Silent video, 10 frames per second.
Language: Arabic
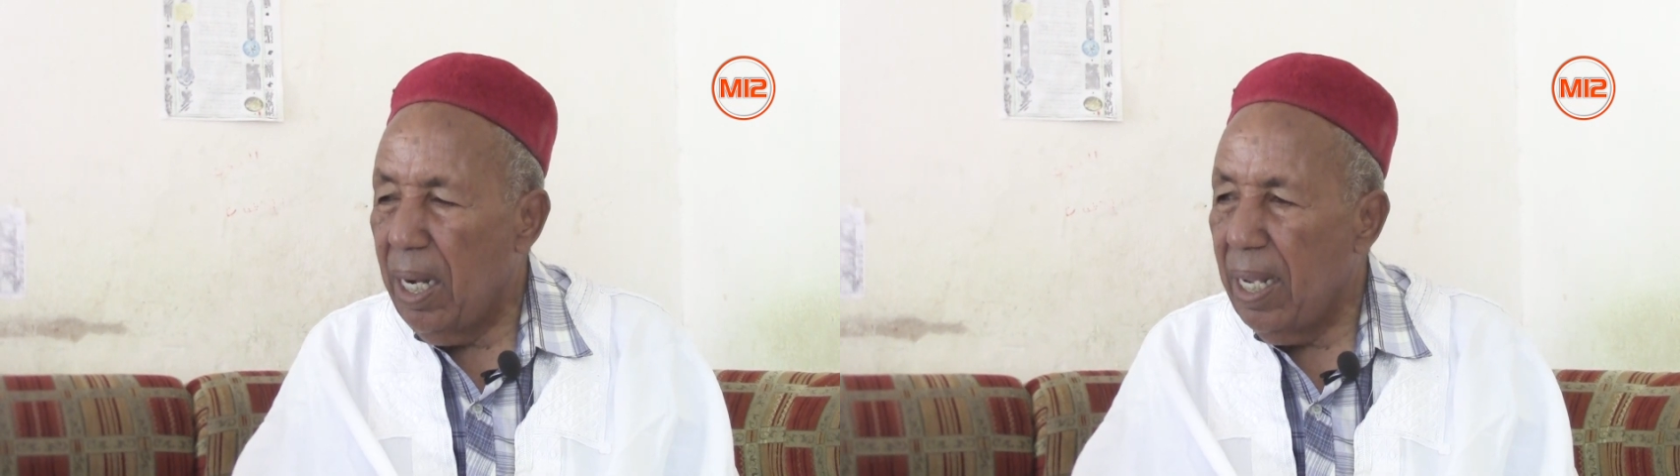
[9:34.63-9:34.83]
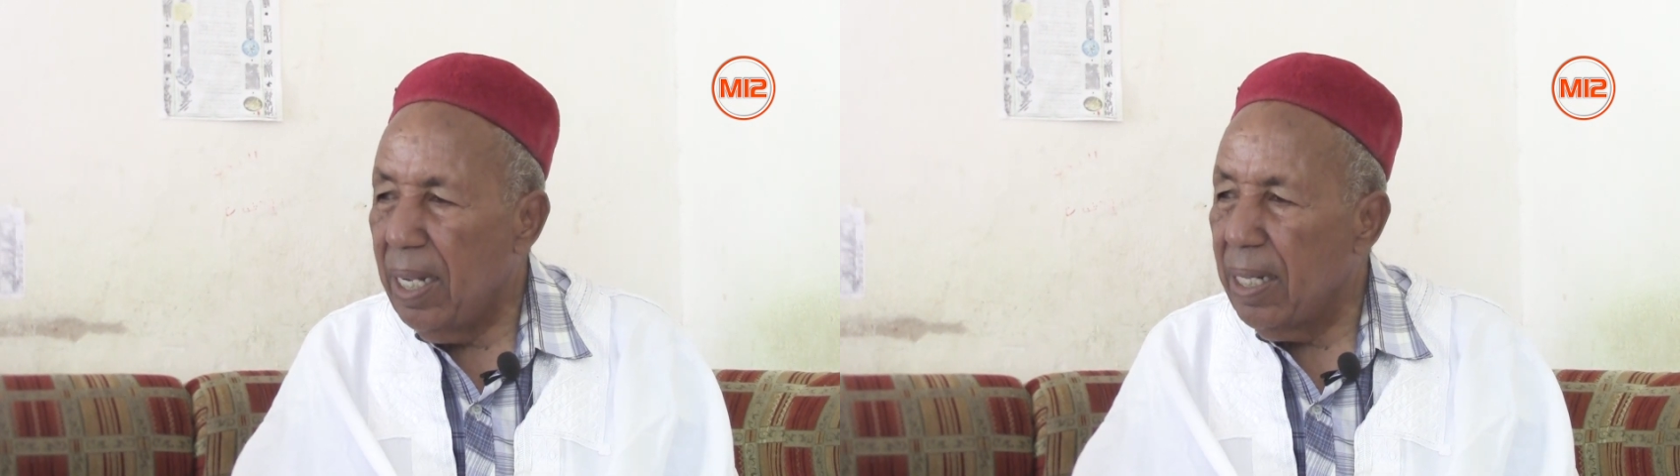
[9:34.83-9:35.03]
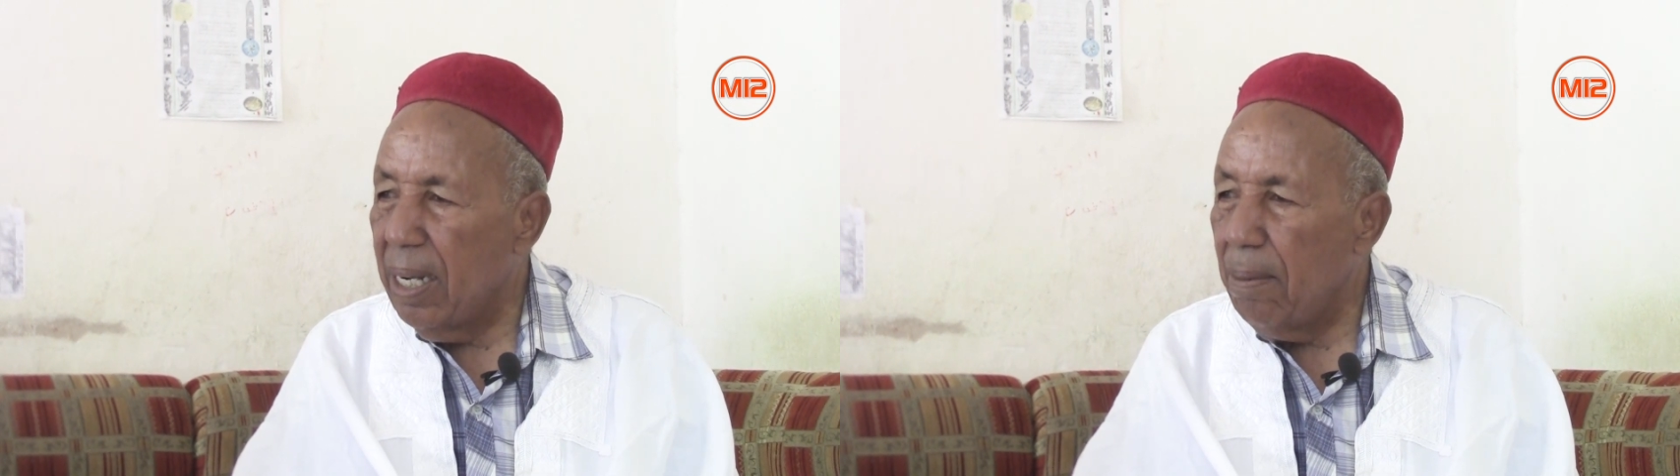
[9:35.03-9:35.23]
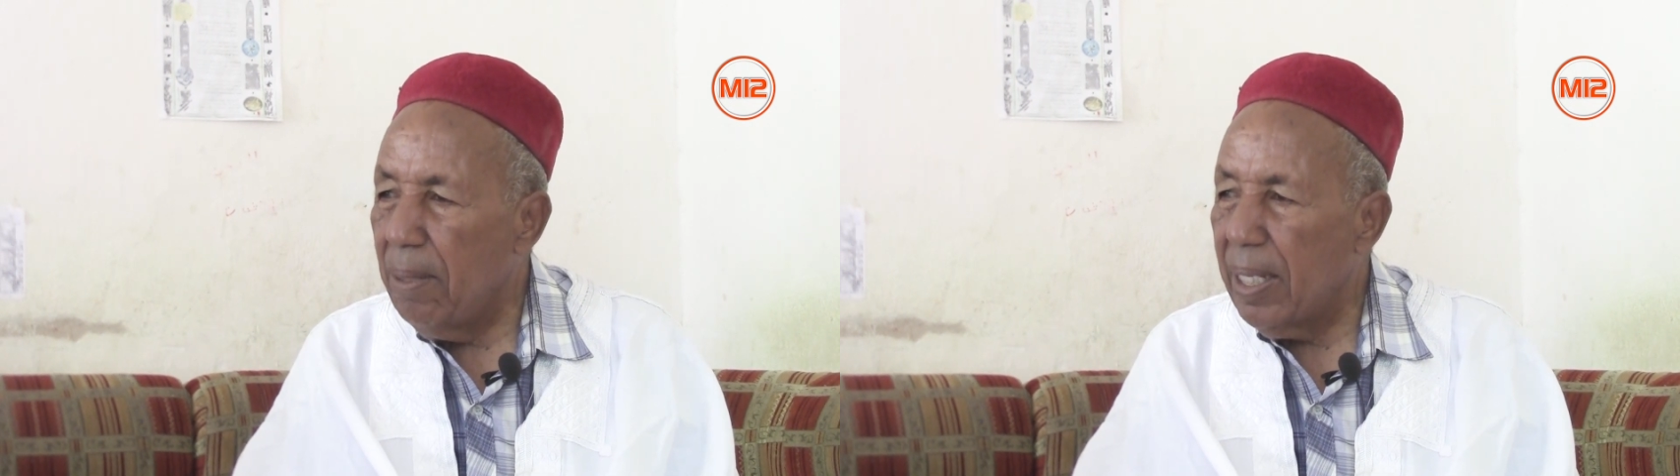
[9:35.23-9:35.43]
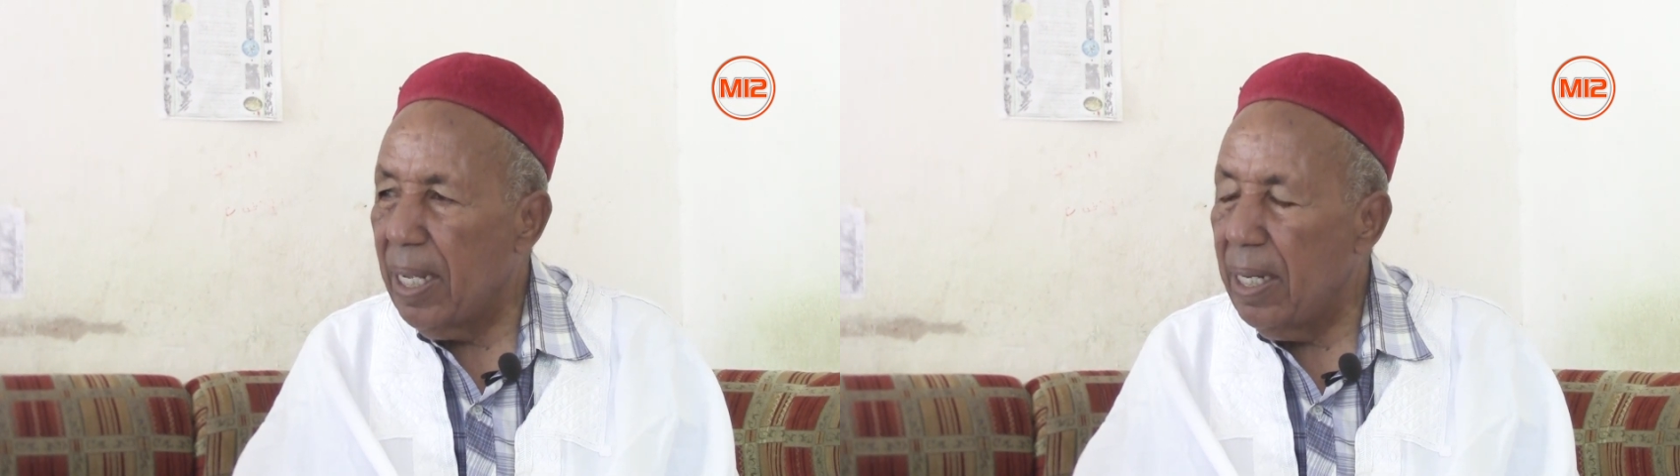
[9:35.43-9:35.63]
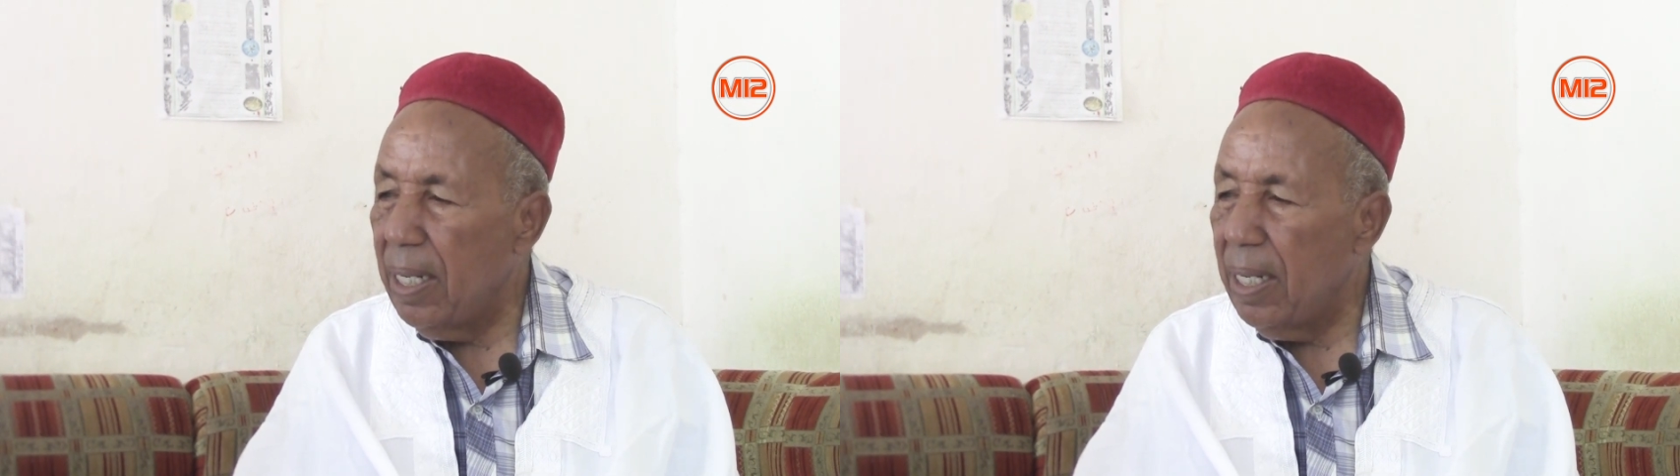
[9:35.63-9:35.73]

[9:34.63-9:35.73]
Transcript: الحاجه اللي عملتها